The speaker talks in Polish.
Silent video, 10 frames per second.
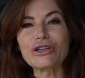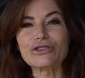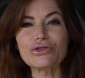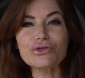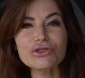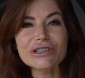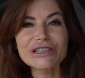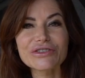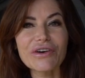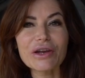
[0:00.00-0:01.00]
z różnych
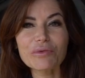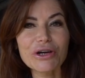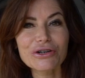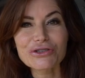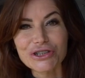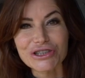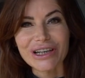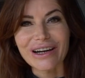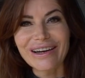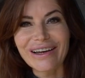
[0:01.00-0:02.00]
sfer mojego życia.